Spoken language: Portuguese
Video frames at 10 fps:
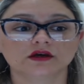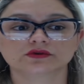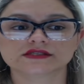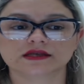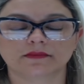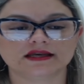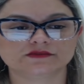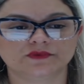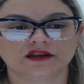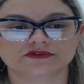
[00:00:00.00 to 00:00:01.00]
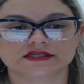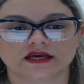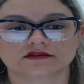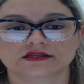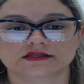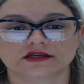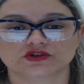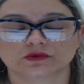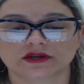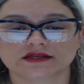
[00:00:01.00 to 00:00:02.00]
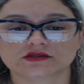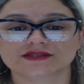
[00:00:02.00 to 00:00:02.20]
dos demais beneficiários residentes do Brasil